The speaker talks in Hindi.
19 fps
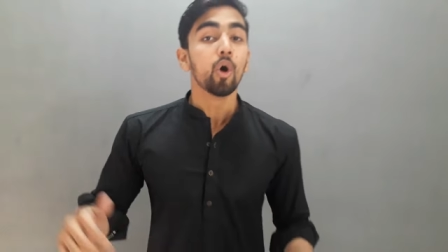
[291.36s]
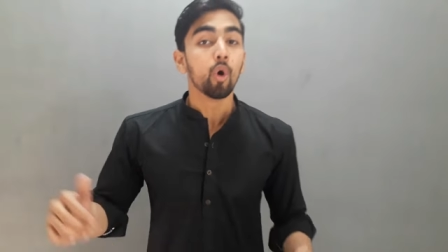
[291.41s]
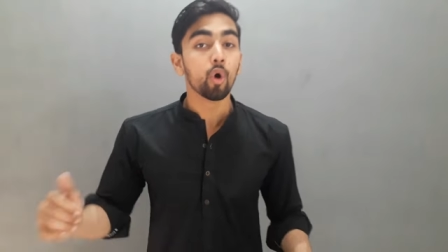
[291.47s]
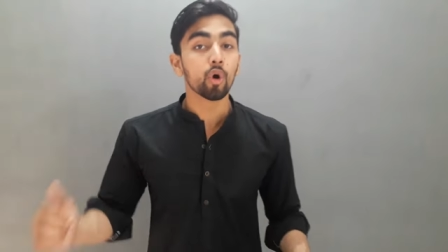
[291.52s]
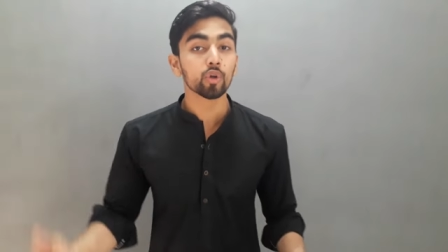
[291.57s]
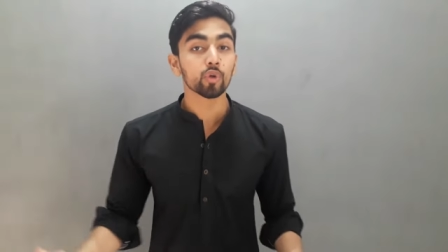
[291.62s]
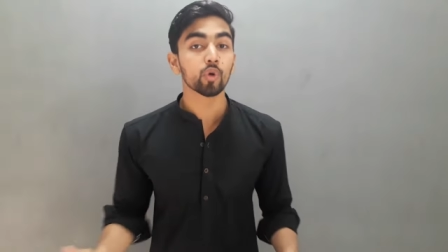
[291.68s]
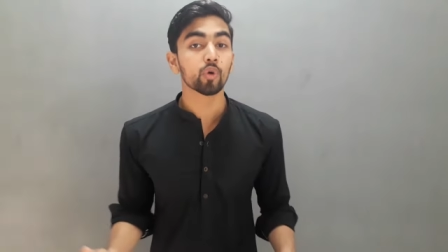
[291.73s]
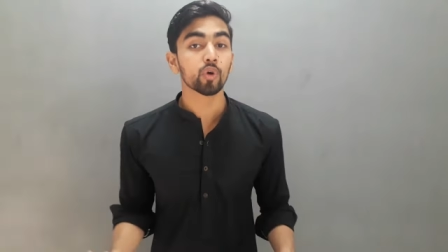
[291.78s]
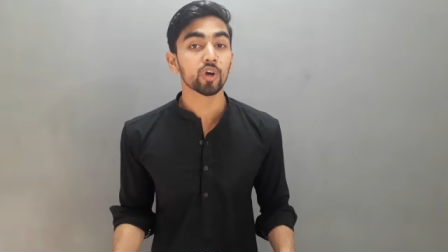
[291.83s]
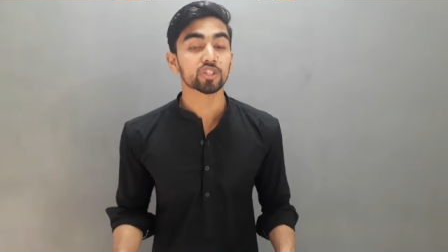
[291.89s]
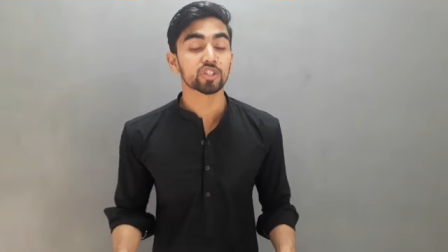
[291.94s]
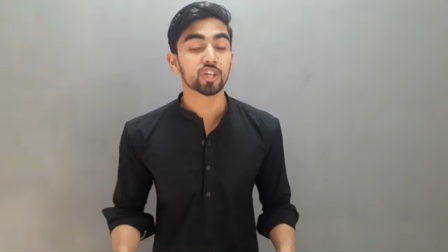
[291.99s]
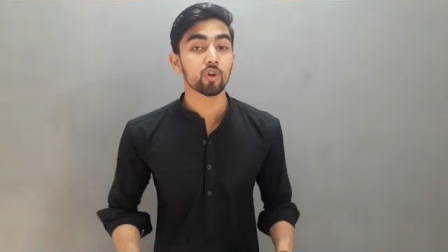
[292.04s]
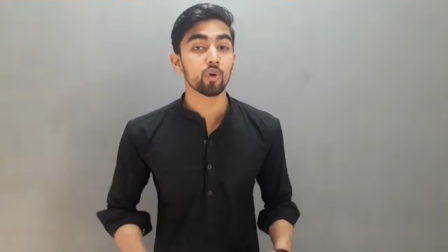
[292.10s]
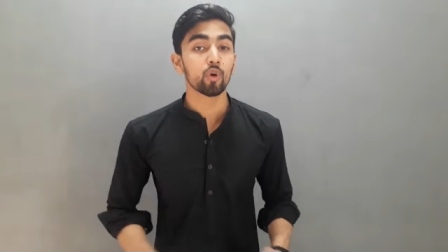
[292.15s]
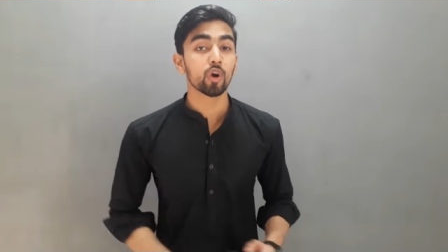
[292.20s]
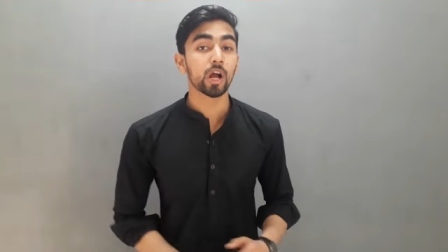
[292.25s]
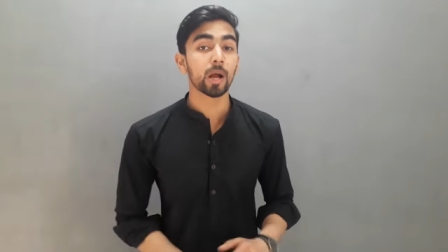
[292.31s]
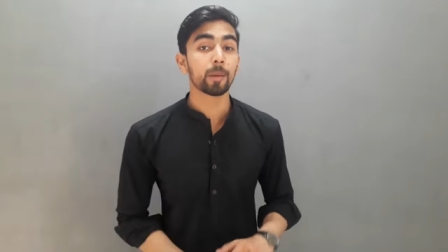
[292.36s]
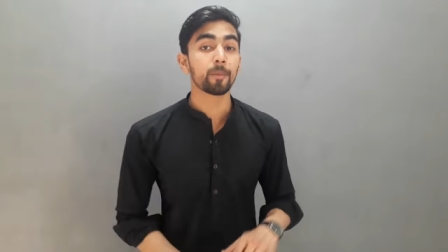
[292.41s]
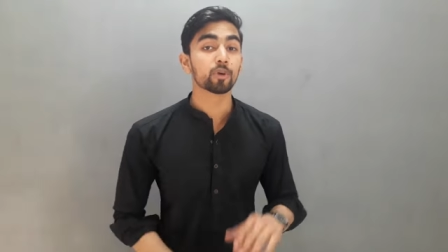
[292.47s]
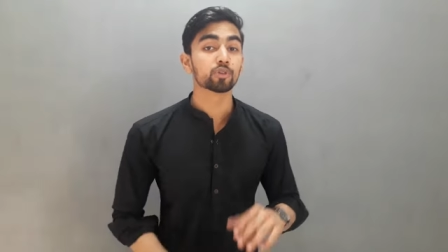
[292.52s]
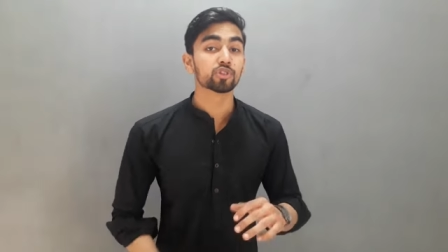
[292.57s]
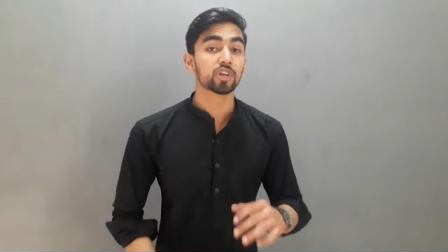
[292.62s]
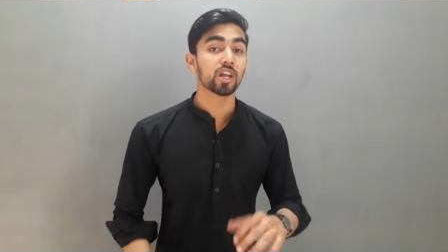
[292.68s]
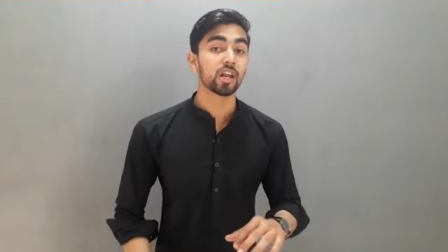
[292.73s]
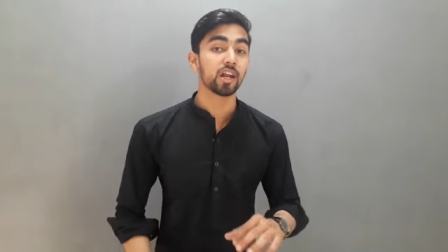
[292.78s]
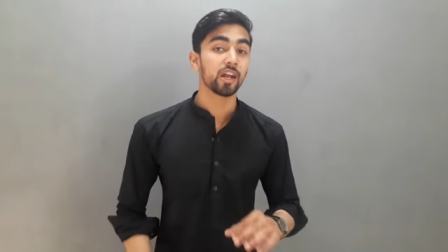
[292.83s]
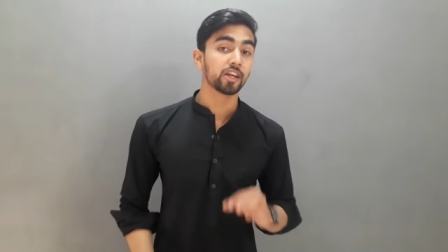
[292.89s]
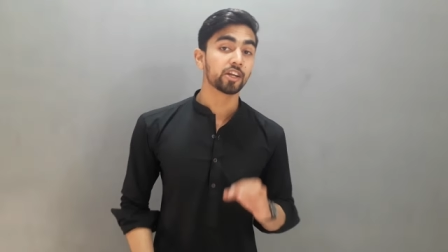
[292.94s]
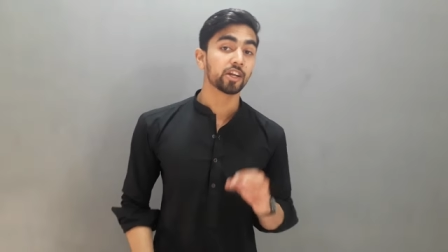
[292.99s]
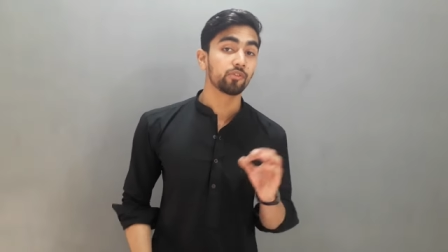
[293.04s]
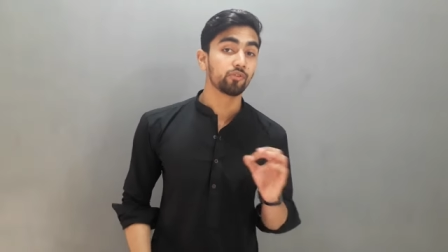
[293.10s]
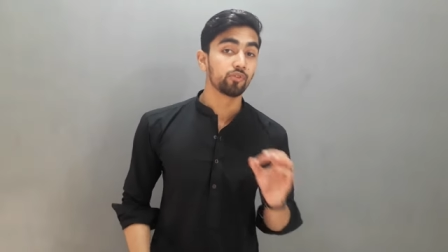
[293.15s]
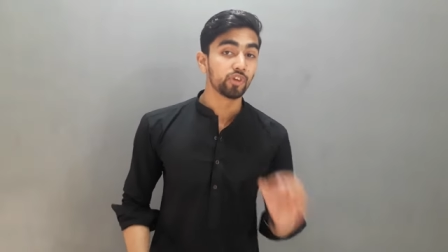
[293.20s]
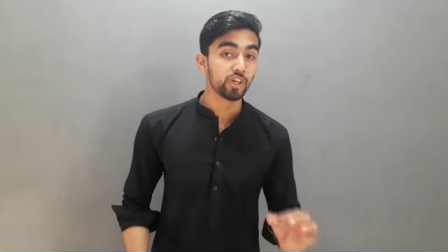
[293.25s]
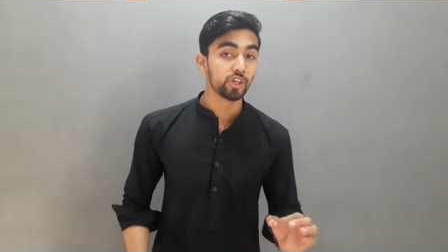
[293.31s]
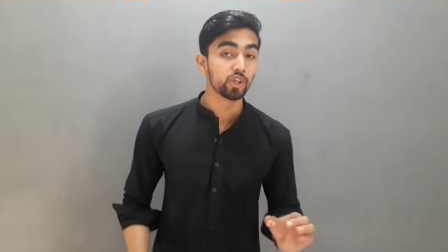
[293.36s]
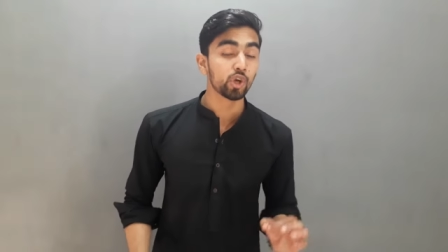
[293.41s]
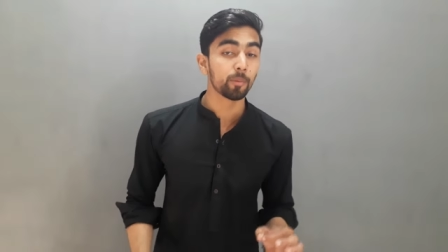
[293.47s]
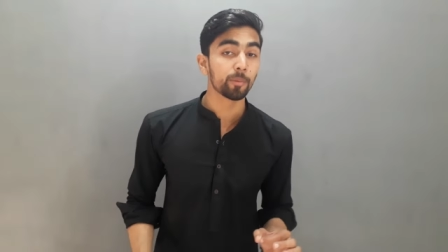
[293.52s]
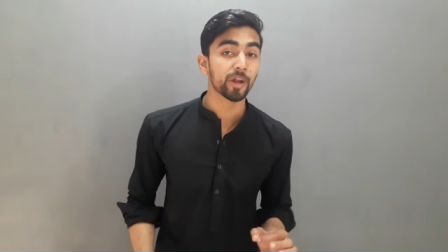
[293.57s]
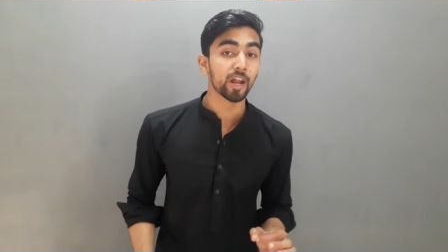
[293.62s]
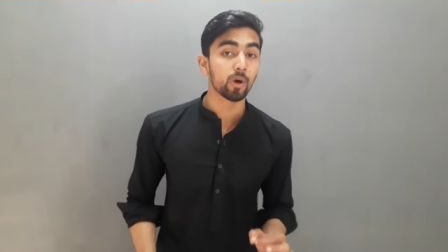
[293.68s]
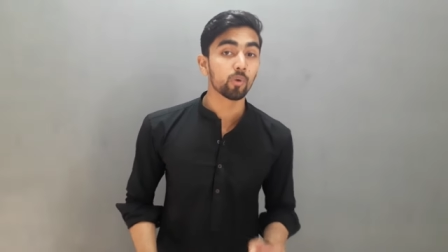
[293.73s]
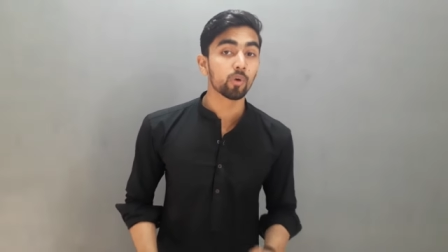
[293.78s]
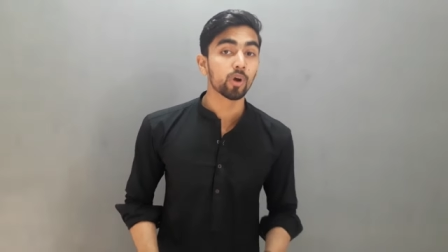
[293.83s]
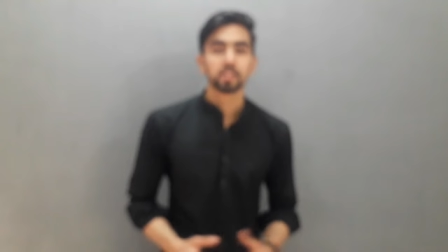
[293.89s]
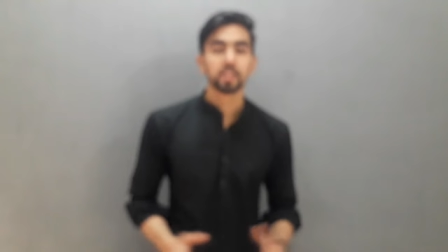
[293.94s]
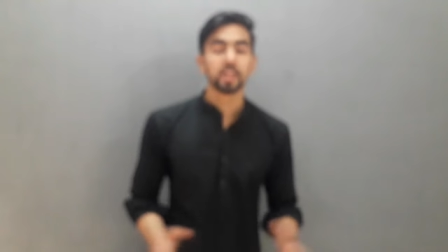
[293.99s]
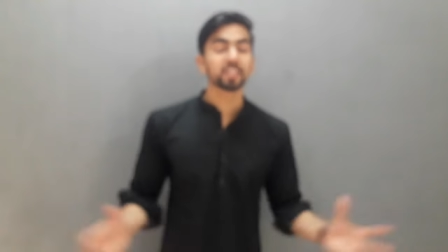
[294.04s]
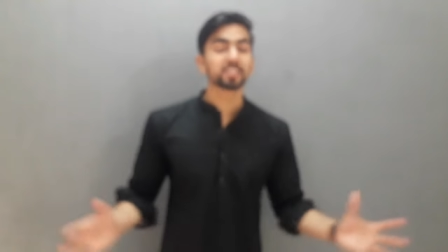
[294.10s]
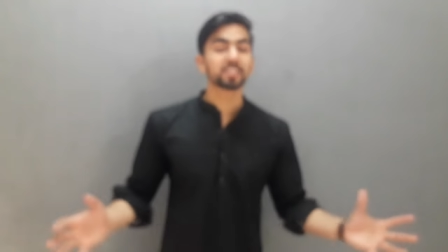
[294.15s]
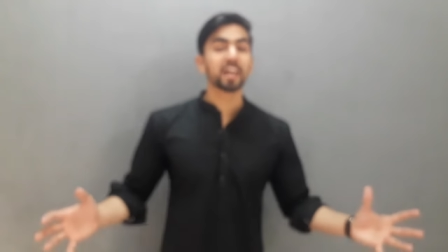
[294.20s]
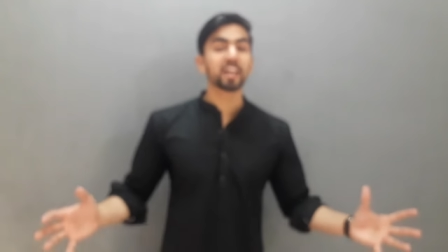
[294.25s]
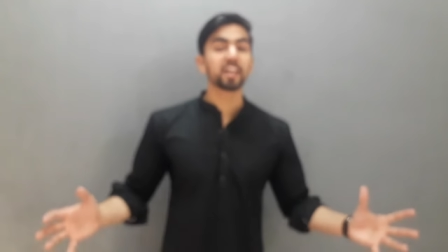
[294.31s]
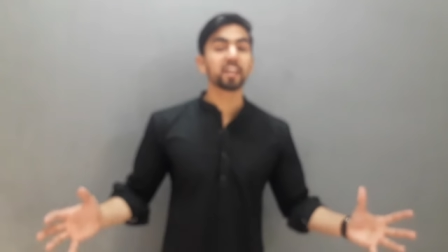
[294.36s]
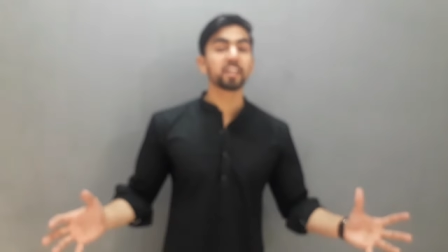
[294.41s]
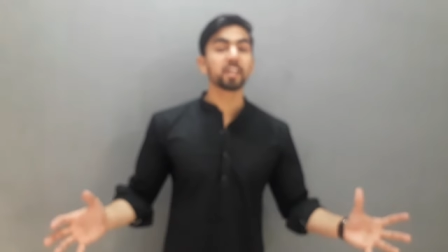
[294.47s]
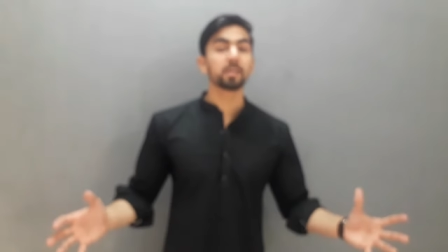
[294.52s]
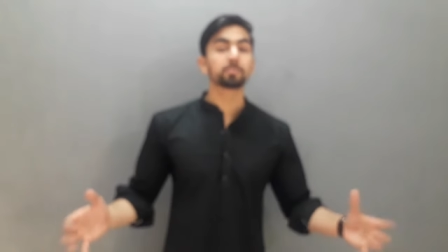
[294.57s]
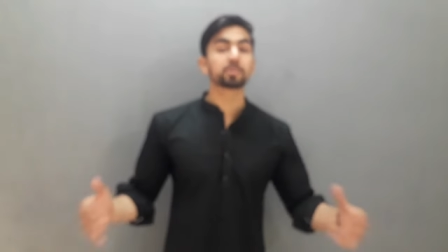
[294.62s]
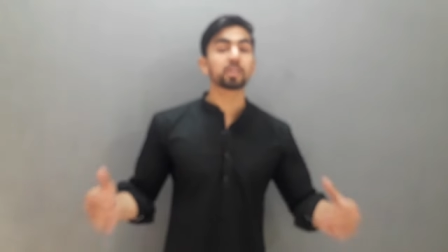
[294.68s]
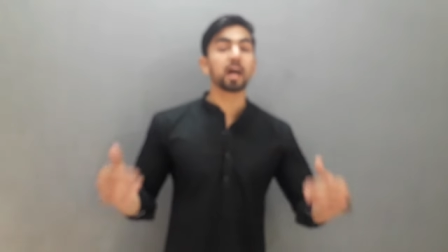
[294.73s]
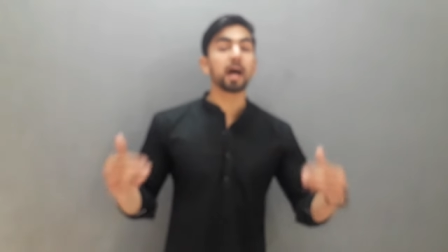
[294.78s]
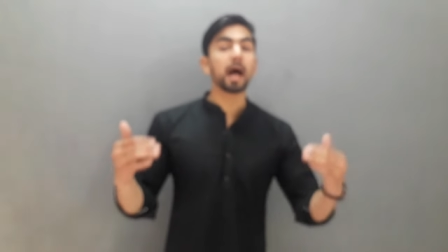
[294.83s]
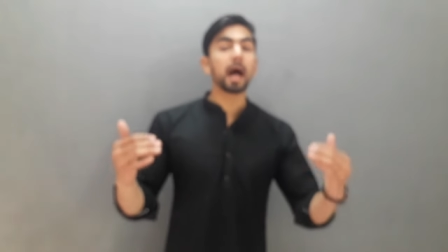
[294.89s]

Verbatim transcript: और कोई क्वेश्चन होगा मैं उसके रिलेटेड वीडियो बनाऊंगा ये सारी टिप्स